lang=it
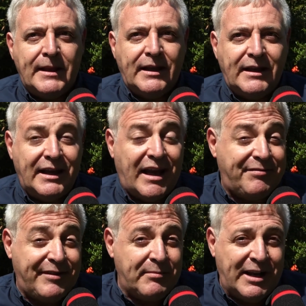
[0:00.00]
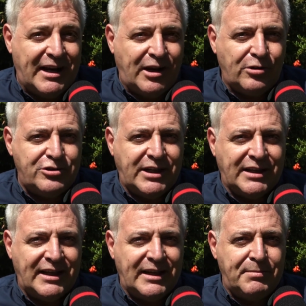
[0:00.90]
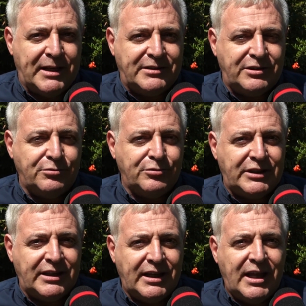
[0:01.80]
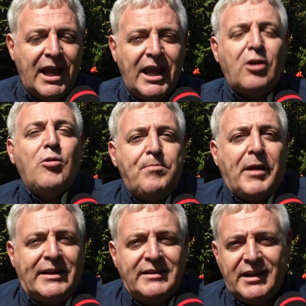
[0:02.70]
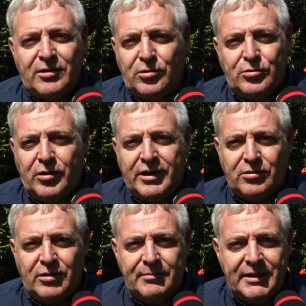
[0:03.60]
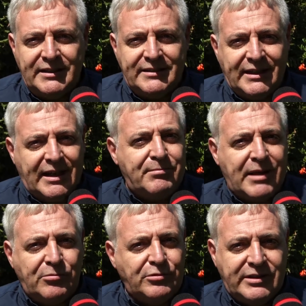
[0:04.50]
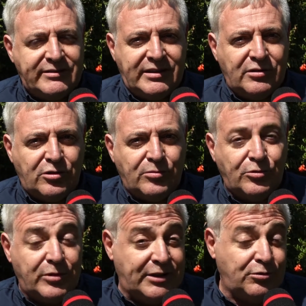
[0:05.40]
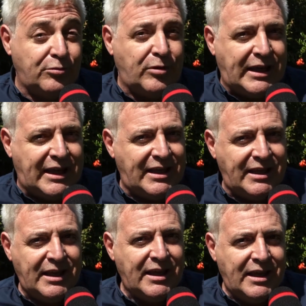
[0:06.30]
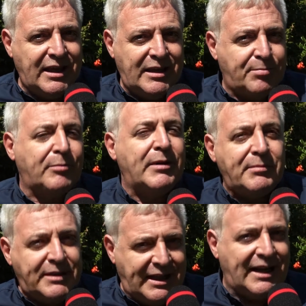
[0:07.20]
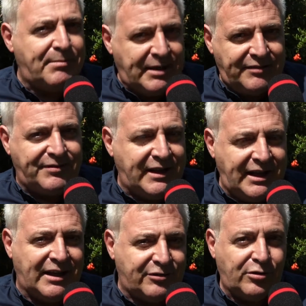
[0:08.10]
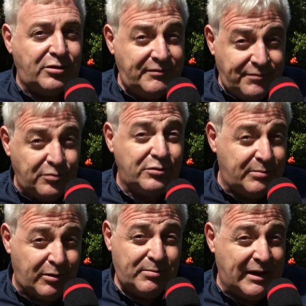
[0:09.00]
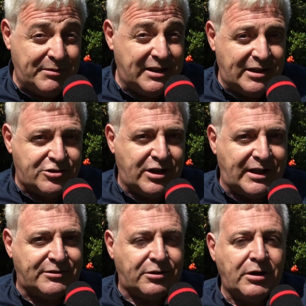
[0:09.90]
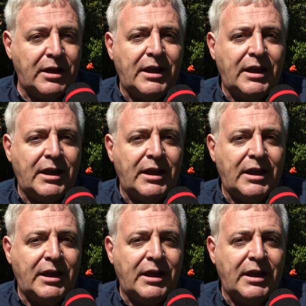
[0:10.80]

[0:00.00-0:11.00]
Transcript: eh, affermare la logica delle beatitudini e comprendere col cuore e con la mente che abbiamo un destino comune. Dunque i, i problemi della periferia sono in fondo i problemi del centro.